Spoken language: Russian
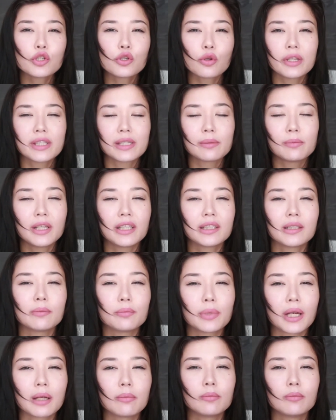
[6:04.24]
еще этим
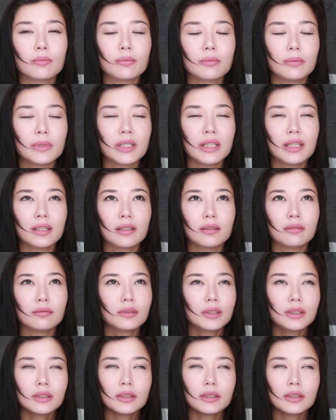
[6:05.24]
летом прям мне